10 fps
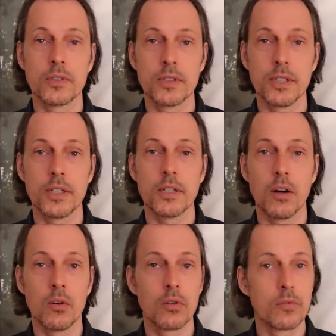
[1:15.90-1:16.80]
der
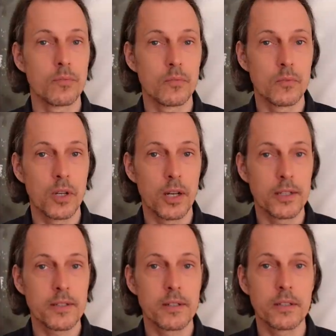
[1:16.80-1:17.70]
auch
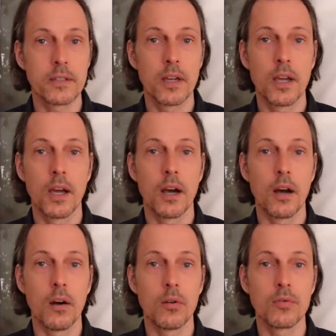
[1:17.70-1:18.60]
letztlich
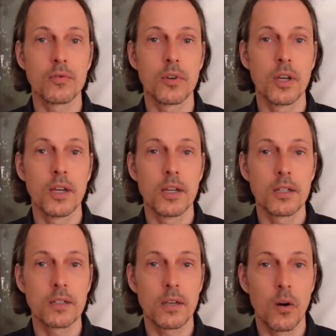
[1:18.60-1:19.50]
auf
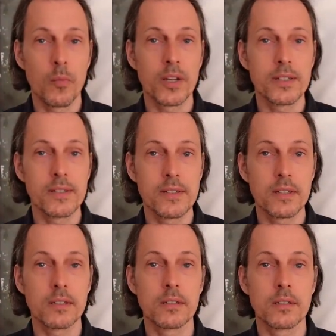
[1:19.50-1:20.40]

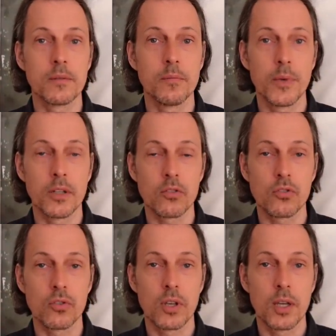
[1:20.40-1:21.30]
traumatisierten
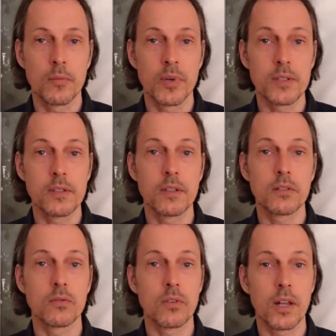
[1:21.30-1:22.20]
Menschen
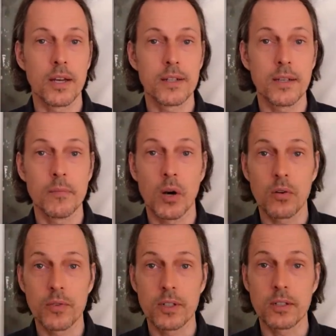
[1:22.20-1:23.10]
basiert und leider eben
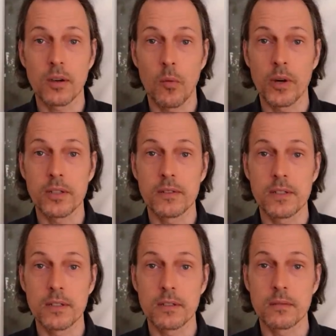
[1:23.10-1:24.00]
auch wieder
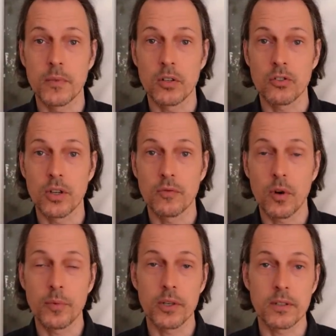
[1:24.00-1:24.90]
traumatisierte Menschen
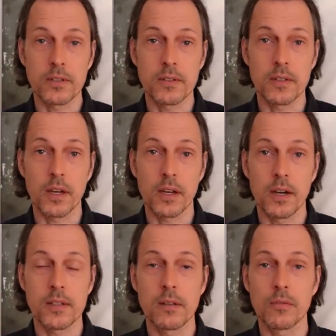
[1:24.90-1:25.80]
hervorbringt. Das ist ein
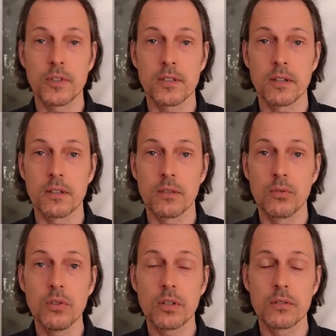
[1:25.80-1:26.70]
Kreislauf, der seit
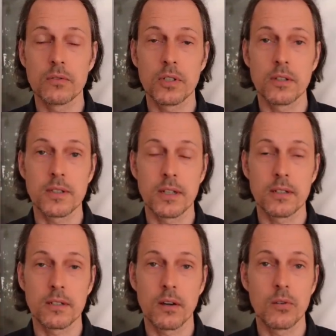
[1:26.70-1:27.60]
Jahrhunderten und seit
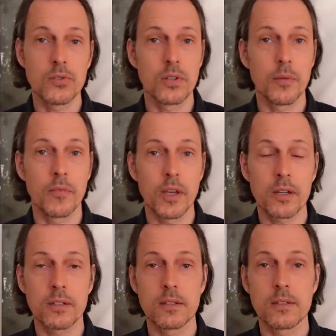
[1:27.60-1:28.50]
Jahrtausenden am
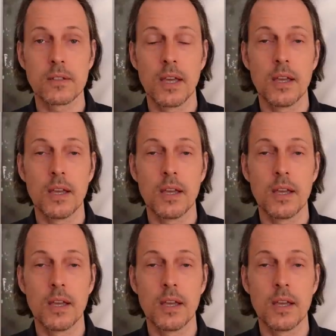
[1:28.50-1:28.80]
Werke ist